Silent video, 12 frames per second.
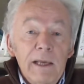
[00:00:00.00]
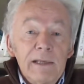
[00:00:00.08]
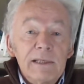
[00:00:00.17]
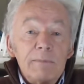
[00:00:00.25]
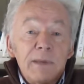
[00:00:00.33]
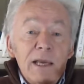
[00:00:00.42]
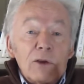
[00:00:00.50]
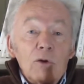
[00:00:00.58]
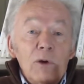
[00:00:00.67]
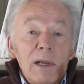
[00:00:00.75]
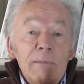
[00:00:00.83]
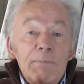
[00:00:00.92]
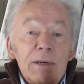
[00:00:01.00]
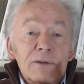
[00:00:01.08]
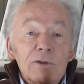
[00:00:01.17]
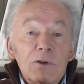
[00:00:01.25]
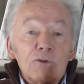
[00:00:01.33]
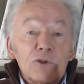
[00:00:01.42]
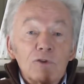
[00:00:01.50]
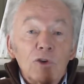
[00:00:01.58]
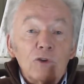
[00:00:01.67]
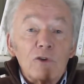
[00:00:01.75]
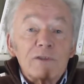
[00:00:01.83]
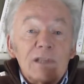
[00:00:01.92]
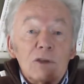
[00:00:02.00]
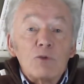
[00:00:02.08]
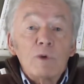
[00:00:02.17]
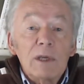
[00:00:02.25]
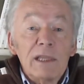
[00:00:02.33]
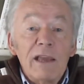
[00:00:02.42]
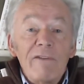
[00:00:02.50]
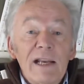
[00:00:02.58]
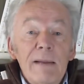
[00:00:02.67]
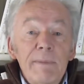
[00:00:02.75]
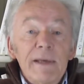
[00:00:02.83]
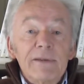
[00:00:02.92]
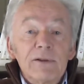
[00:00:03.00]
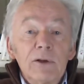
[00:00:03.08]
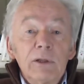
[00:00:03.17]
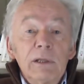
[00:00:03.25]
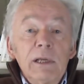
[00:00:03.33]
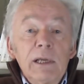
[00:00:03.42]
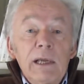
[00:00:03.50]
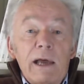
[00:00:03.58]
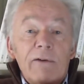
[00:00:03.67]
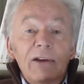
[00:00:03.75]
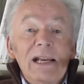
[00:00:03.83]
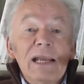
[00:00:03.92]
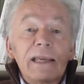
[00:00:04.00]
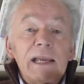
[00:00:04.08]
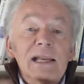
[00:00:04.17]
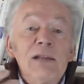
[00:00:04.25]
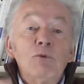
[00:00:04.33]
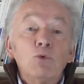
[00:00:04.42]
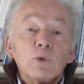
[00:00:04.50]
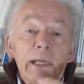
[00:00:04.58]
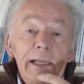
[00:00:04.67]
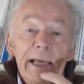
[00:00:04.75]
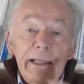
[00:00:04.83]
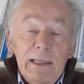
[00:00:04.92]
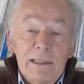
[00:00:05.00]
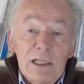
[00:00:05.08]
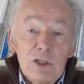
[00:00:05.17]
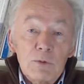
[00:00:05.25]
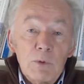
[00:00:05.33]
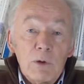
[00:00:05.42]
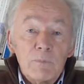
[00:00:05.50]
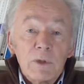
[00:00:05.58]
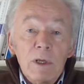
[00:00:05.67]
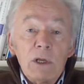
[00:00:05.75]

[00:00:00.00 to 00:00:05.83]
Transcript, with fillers: Si bien que les personnes se sentent en sécurité avec la personne avec laquelle ils nouent des liens d'attachement.